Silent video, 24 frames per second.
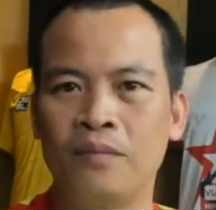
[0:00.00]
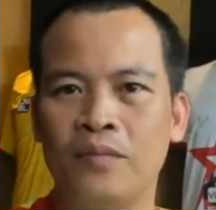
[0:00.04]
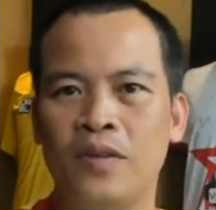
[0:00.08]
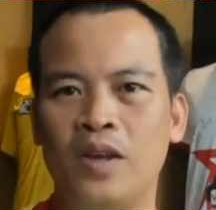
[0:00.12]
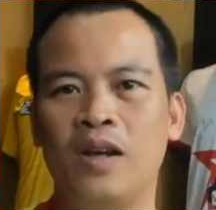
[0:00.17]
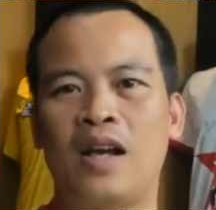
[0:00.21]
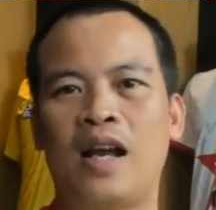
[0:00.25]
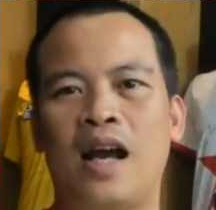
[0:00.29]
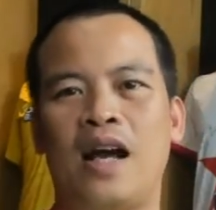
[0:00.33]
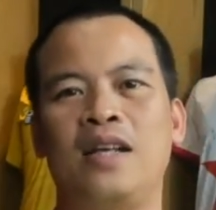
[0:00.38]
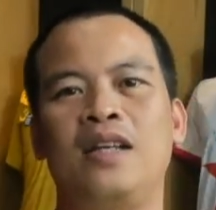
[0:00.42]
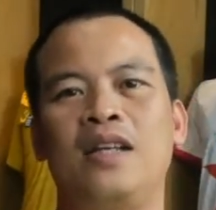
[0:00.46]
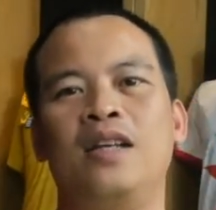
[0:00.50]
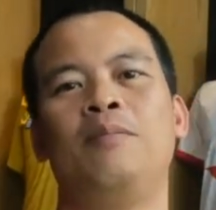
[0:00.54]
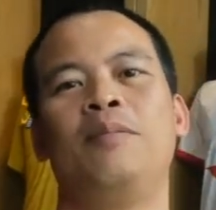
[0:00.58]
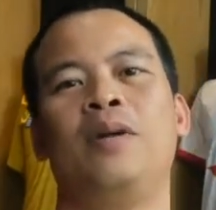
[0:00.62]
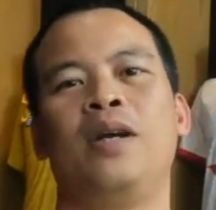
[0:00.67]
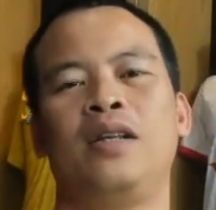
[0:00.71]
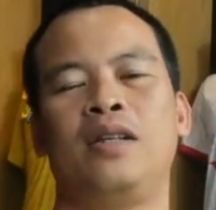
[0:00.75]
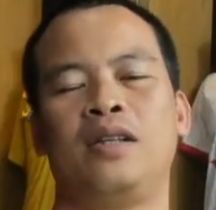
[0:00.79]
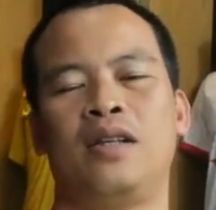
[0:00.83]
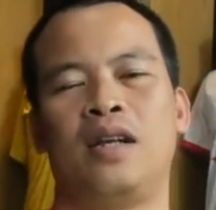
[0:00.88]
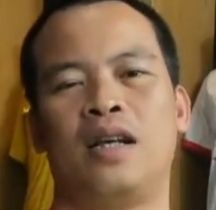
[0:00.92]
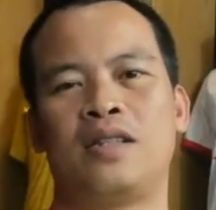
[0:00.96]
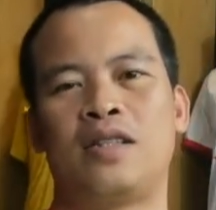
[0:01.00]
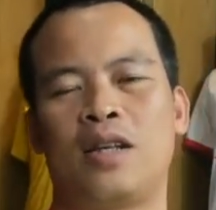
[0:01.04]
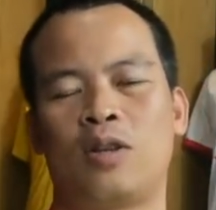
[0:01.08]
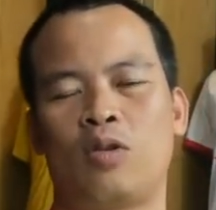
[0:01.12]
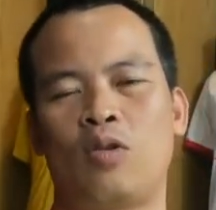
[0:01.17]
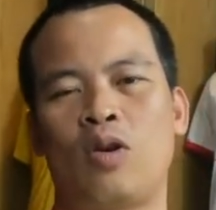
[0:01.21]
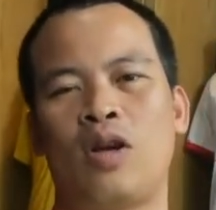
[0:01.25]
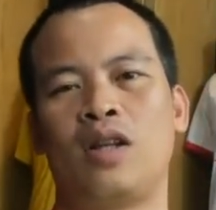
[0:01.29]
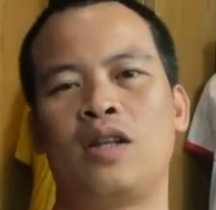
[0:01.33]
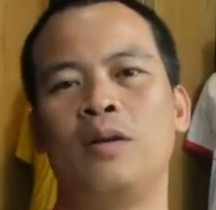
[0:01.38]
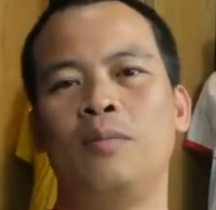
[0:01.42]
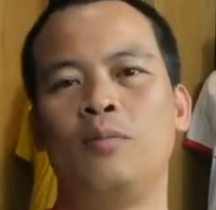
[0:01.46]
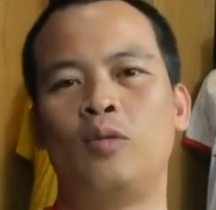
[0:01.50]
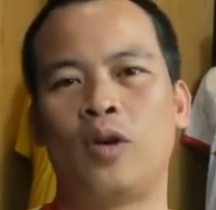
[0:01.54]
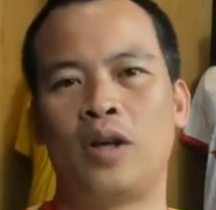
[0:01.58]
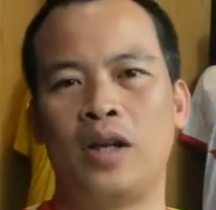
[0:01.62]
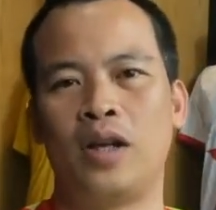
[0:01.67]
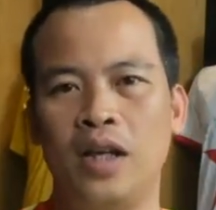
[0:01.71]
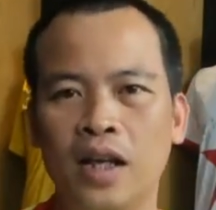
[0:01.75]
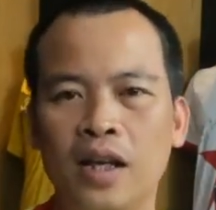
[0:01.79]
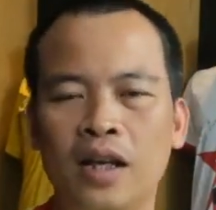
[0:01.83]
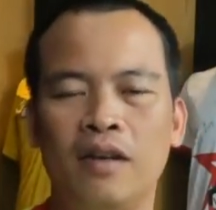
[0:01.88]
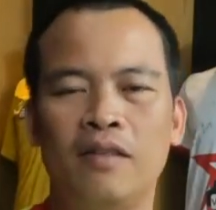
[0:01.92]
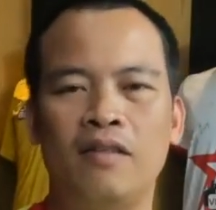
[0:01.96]
nhưng cá nhân mình là sẽ toàn tâm toàn
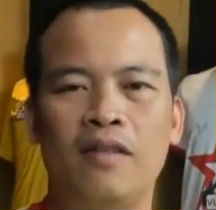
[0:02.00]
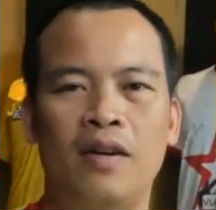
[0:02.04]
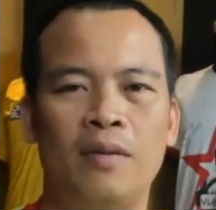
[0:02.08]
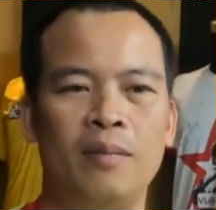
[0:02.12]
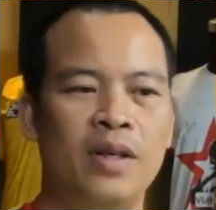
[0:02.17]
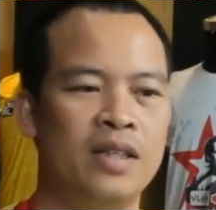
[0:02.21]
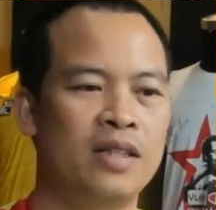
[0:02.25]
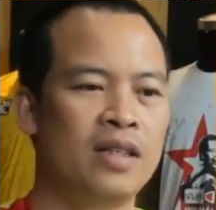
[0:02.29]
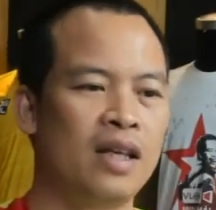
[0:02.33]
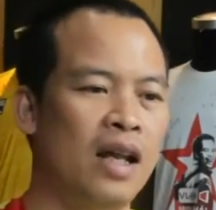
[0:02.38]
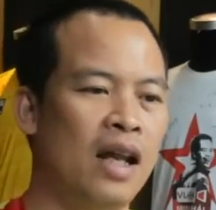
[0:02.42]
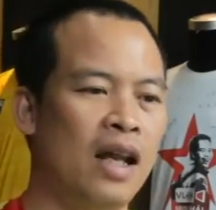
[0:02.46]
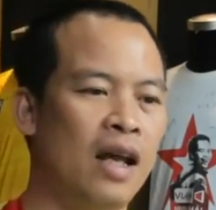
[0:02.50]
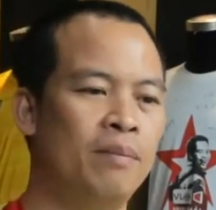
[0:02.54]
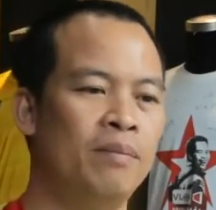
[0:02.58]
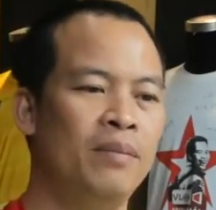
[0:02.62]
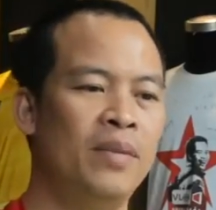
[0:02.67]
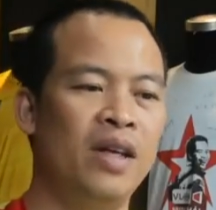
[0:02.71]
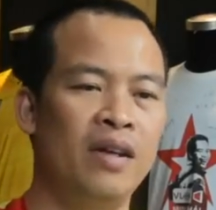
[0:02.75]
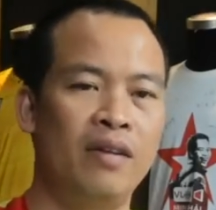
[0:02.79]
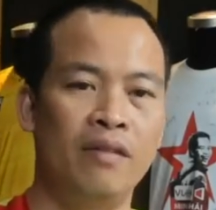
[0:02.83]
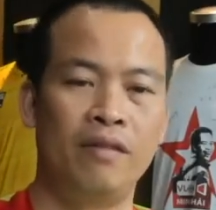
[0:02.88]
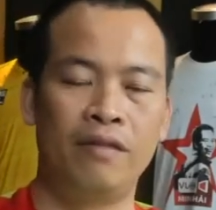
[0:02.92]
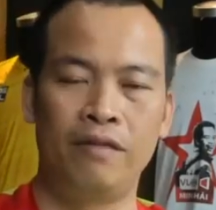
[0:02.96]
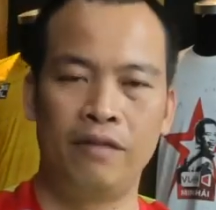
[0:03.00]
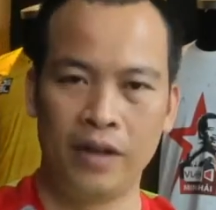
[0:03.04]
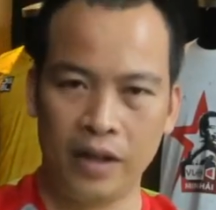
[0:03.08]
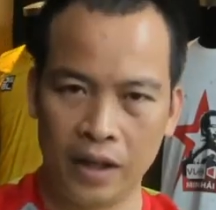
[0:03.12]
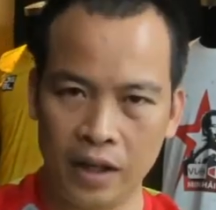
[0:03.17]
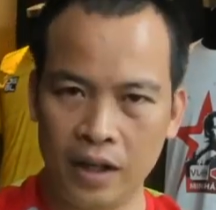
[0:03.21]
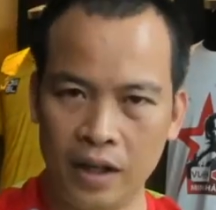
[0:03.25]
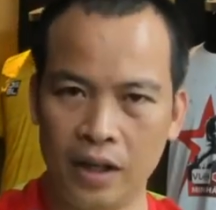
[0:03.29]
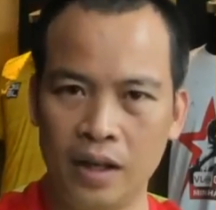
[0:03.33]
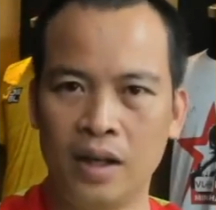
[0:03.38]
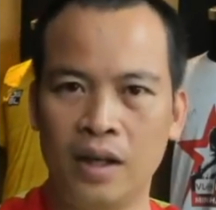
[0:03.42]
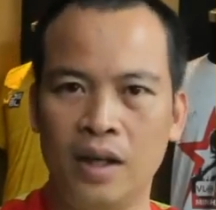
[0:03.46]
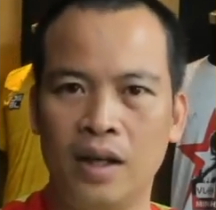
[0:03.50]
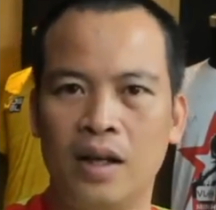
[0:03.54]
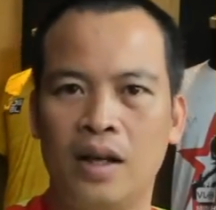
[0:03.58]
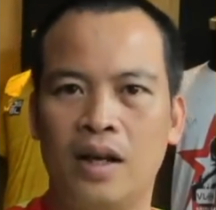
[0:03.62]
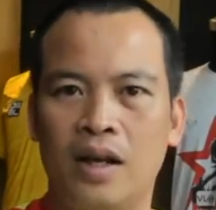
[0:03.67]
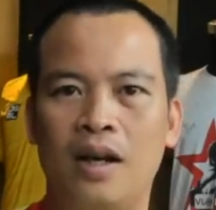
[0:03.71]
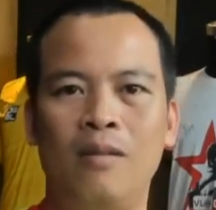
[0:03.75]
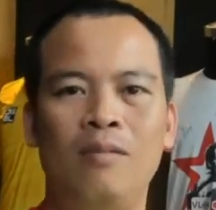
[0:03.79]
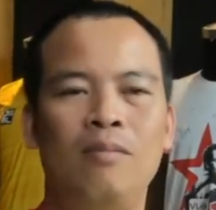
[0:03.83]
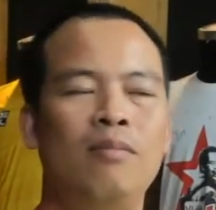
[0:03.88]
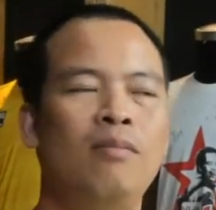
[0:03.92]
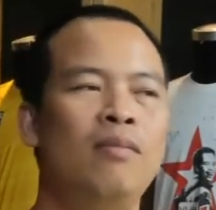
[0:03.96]
ý và mình sẽ làm miễn phí
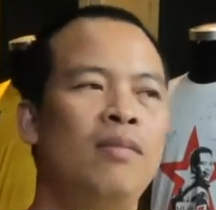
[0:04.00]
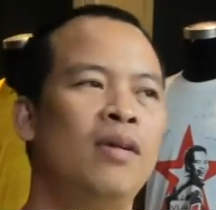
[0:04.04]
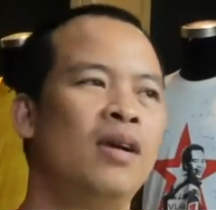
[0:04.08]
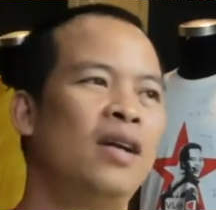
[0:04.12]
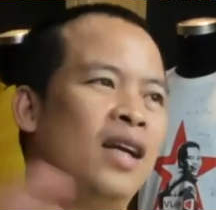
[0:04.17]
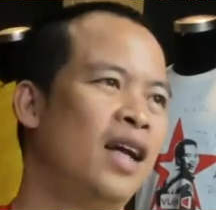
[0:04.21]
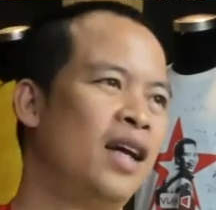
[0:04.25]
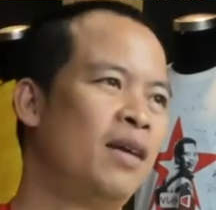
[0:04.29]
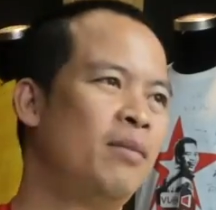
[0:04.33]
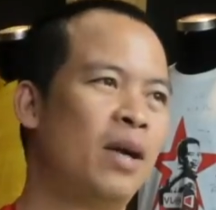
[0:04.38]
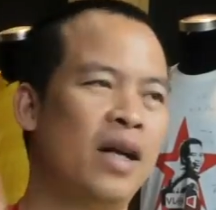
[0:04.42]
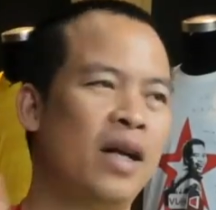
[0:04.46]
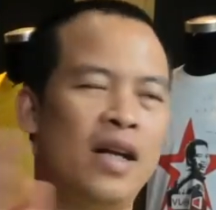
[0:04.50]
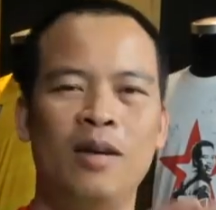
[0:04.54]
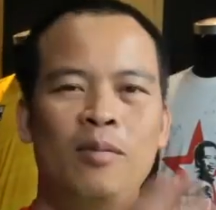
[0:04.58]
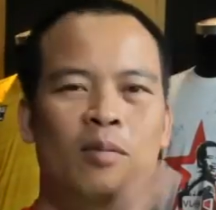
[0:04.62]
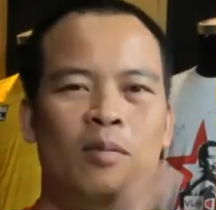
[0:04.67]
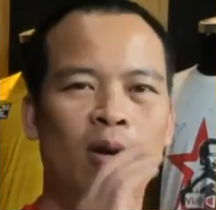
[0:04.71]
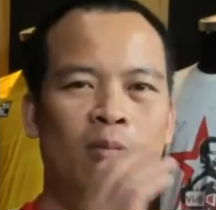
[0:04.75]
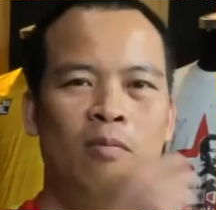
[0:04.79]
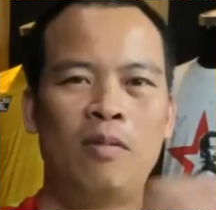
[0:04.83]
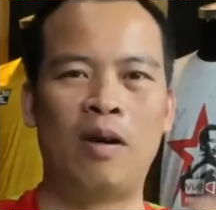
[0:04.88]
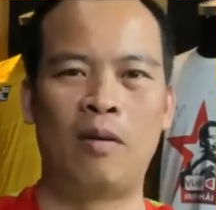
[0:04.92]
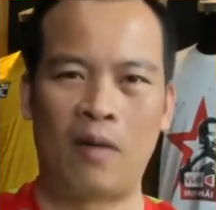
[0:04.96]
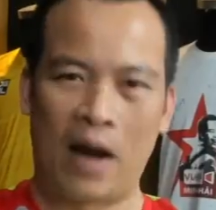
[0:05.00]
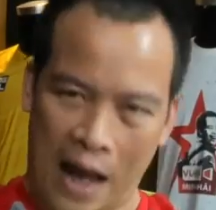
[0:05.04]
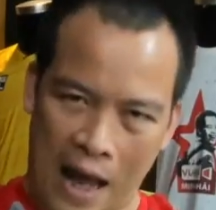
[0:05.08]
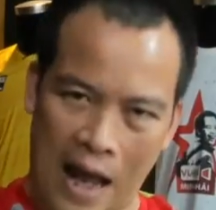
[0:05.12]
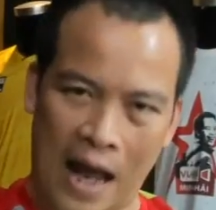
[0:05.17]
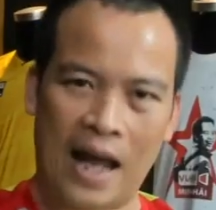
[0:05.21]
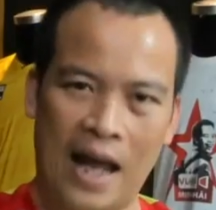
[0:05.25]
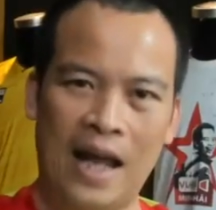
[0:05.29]
không lấy bất cứ một đồng nào cả